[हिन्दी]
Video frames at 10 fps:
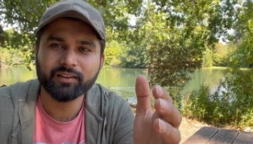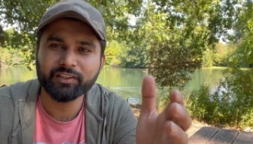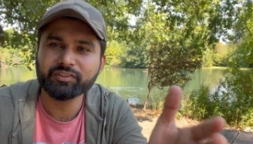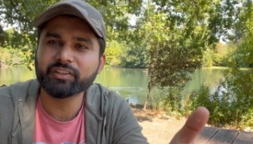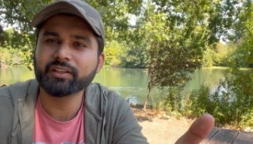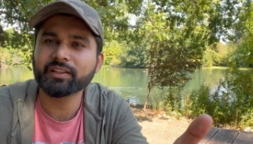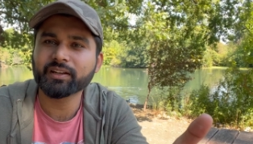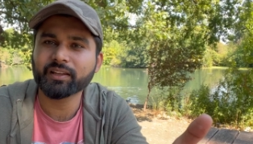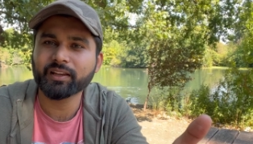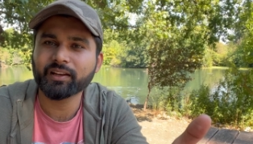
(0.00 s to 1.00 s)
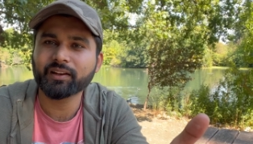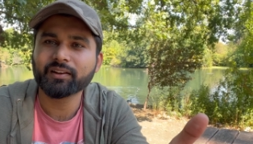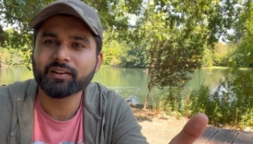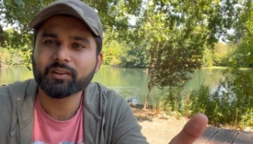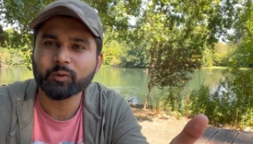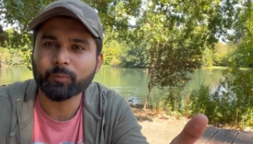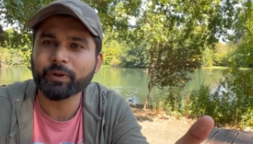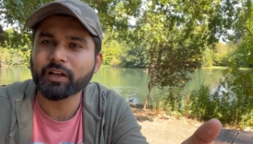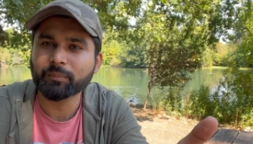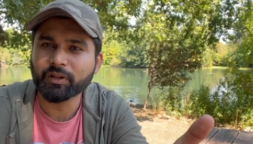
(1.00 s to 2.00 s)
इंजीनियर के तौर पे
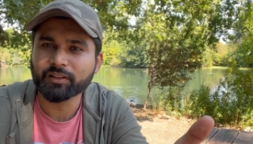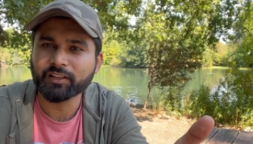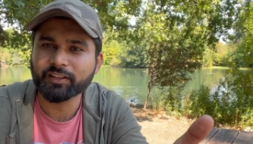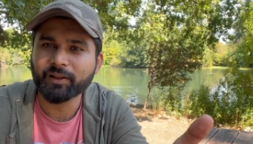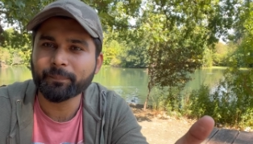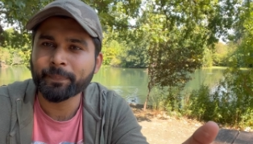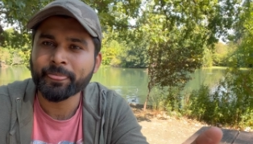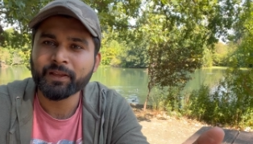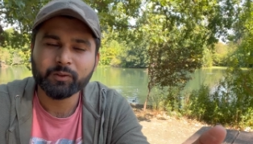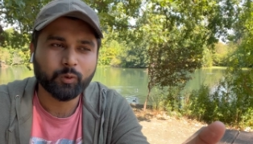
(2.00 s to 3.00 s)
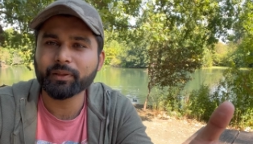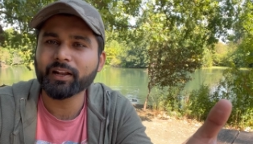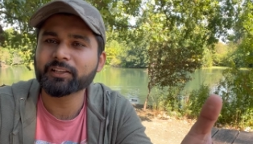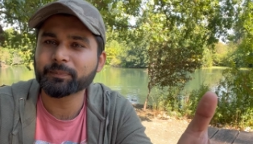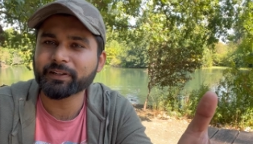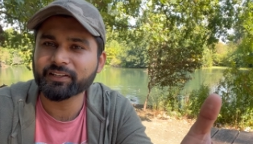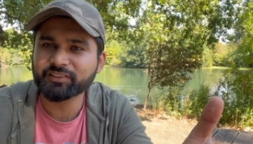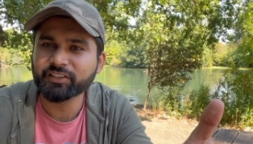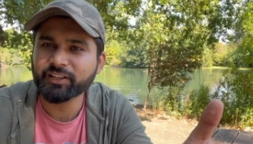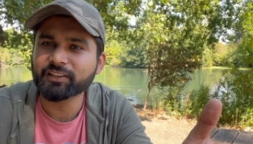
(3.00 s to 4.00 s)
काम करता था तो मेरा
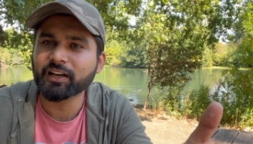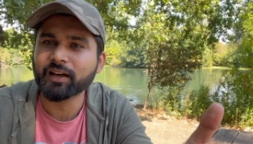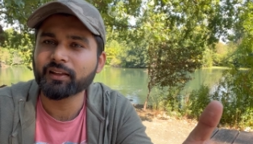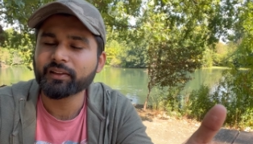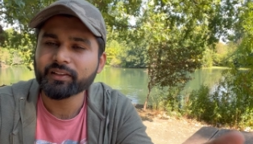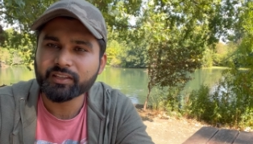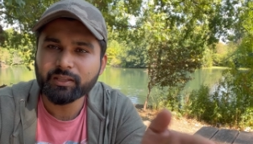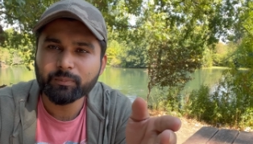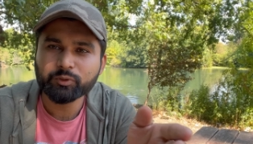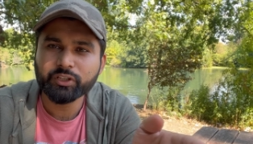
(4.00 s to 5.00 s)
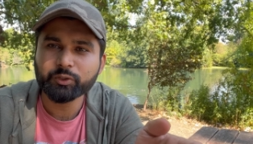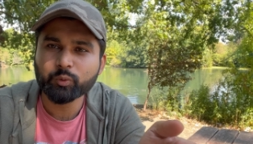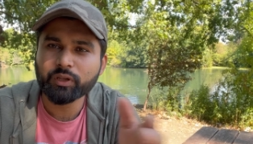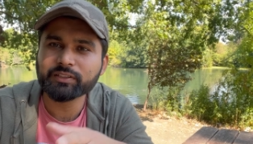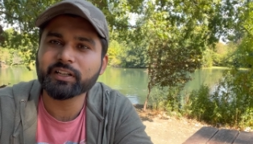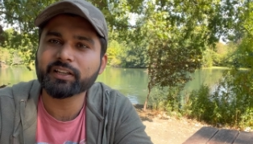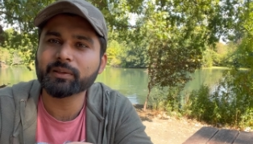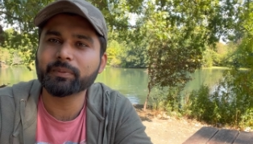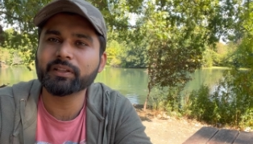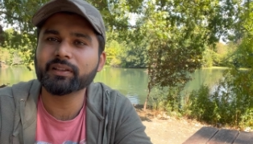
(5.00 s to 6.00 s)
एक्सपेक्टेशन ये था कि मुझे यूके जाके
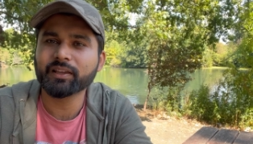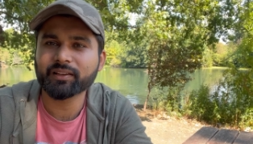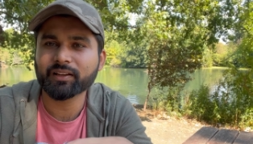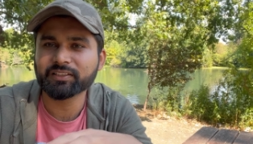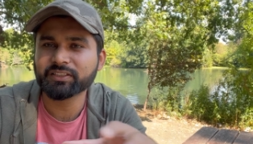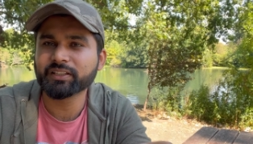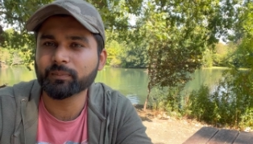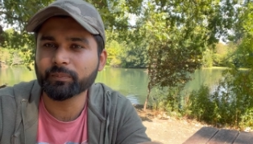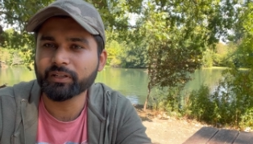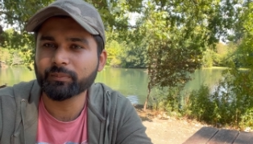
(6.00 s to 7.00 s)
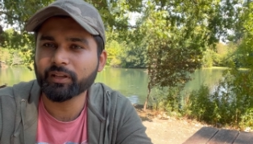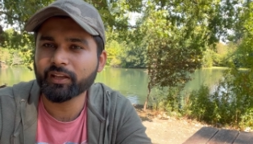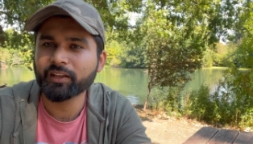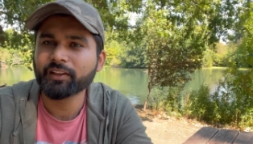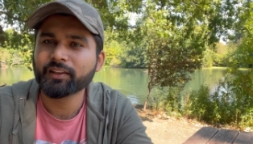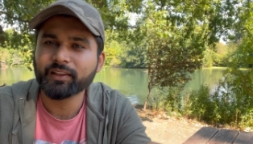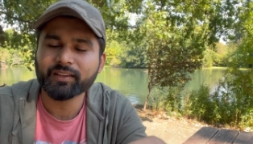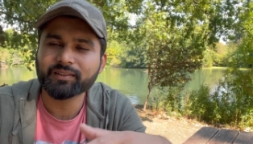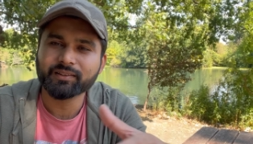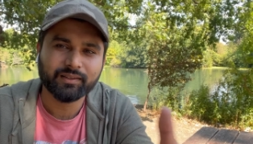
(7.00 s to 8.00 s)
भी एक अच्छी कंपनी में
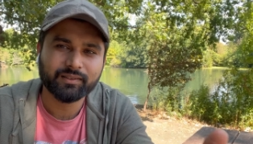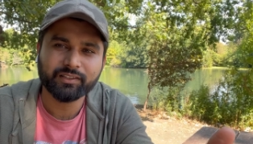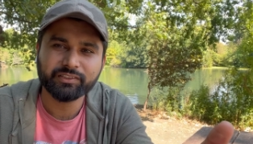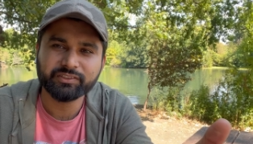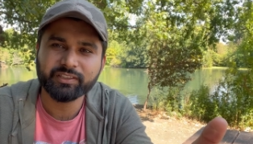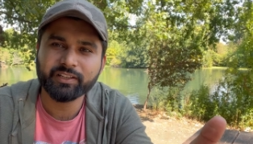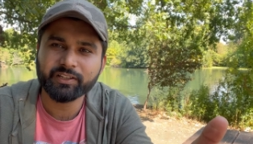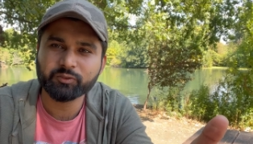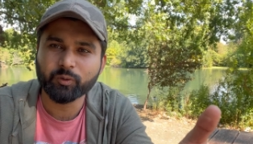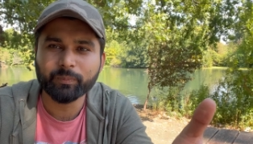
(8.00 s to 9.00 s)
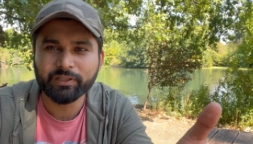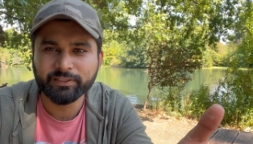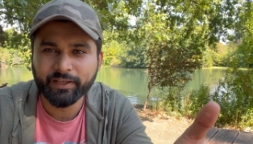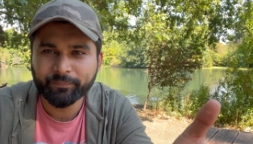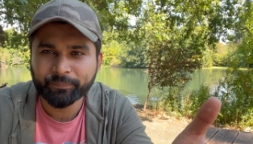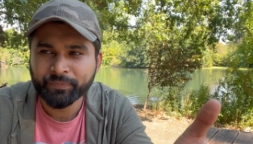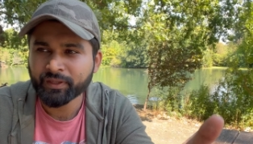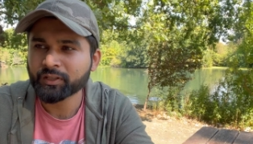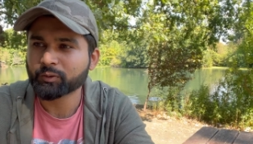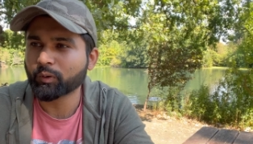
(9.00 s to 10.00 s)
एक इंजीनियर की जॉब मिल जाए
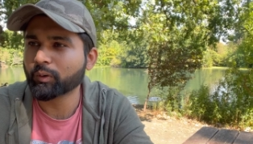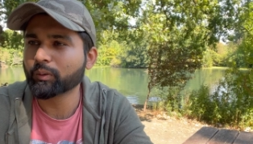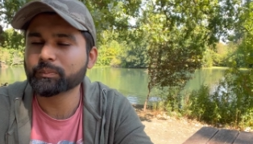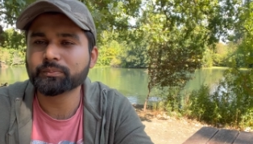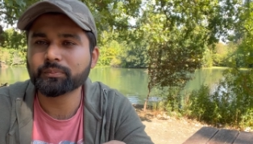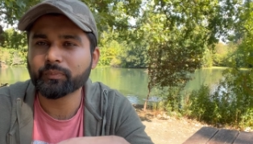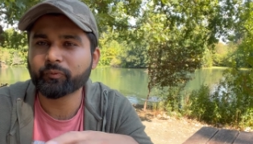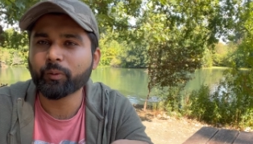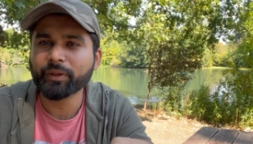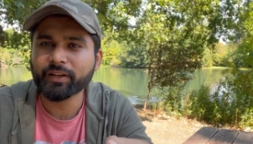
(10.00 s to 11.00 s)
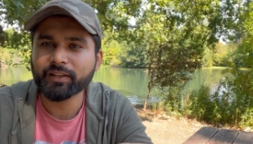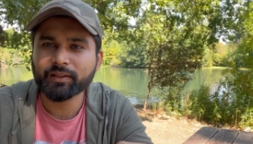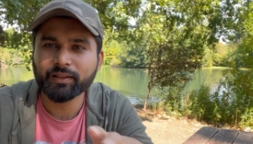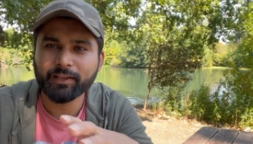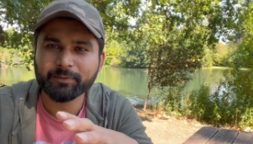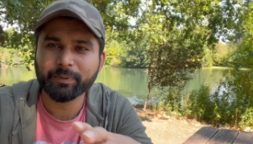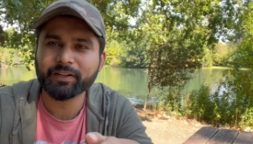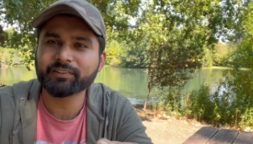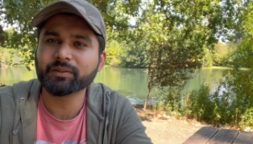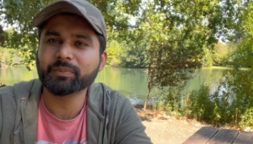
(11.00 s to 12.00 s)
तो वो मेरी
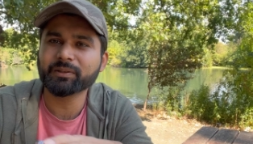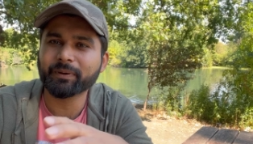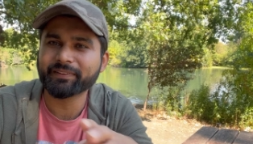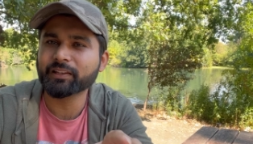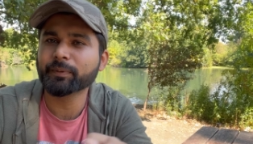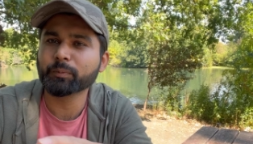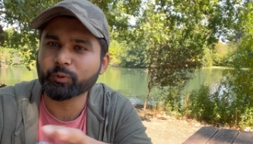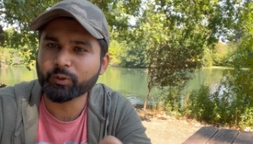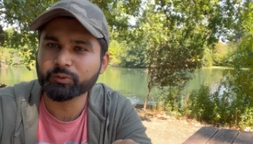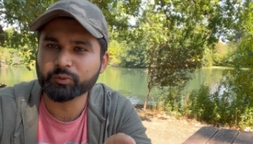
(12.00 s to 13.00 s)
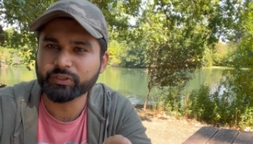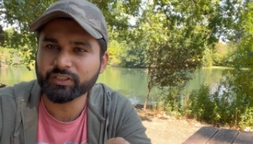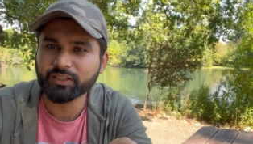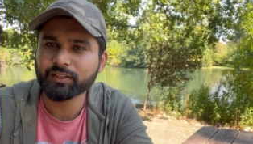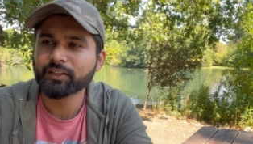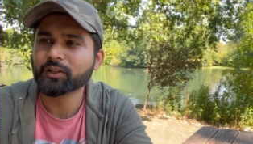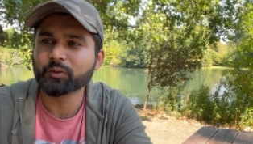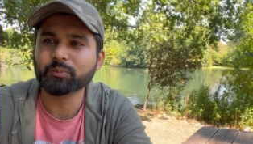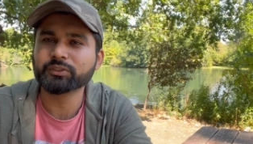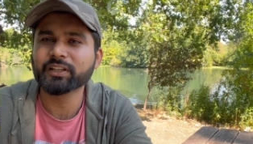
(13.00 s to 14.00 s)
एक्सपेक्टेशन बीस बाईस दिन में पूरी हो चुकी थी
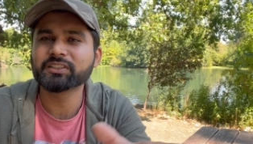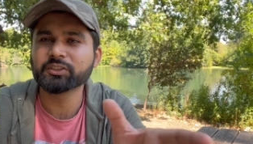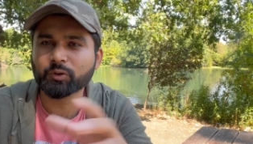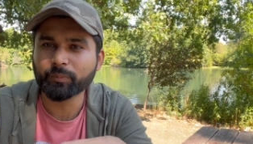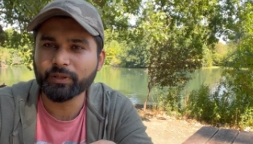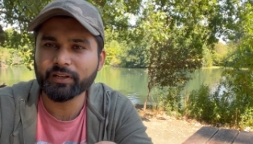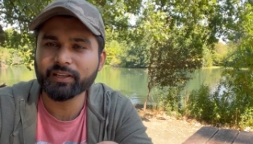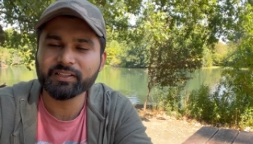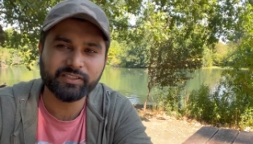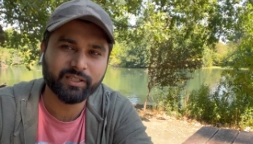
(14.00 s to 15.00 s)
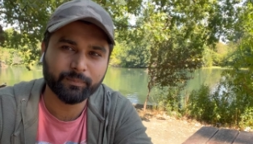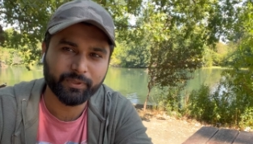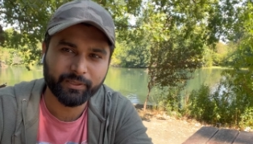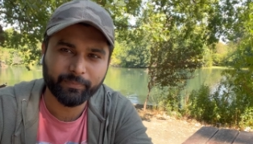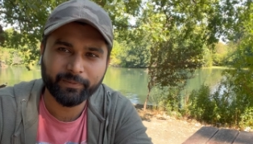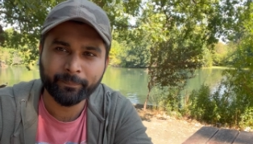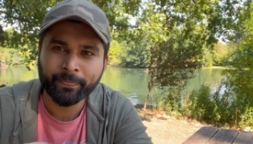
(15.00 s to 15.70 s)
तो मुझे अच्छी जॉब मिल गई अच्छी कंपनी में